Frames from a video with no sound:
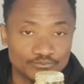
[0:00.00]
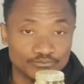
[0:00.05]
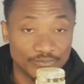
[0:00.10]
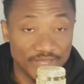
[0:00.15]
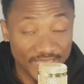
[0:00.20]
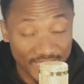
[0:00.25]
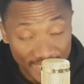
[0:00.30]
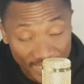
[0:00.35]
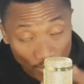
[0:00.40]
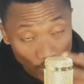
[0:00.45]

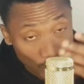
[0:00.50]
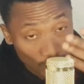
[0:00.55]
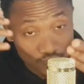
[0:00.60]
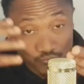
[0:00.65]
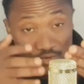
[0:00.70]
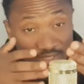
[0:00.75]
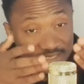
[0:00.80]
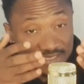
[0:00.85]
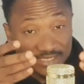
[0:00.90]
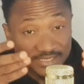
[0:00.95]
Mais on
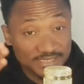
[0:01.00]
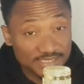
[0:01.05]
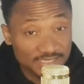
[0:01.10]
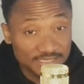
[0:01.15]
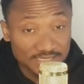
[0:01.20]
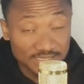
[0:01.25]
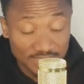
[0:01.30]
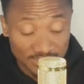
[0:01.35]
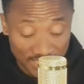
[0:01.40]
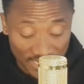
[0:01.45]
voit ça
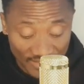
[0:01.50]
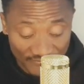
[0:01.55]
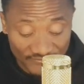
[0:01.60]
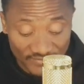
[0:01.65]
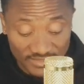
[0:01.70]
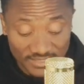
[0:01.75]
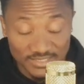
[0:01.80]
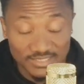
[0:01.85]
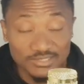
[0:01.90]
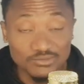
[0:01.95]
si à
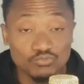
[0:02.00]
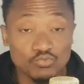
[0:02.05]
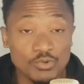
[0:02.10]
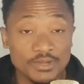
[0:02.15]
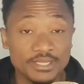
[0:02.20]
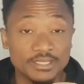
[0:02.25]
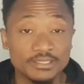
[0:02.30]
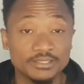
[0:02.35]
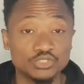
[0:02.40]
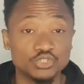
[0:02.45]
fait de Liloué,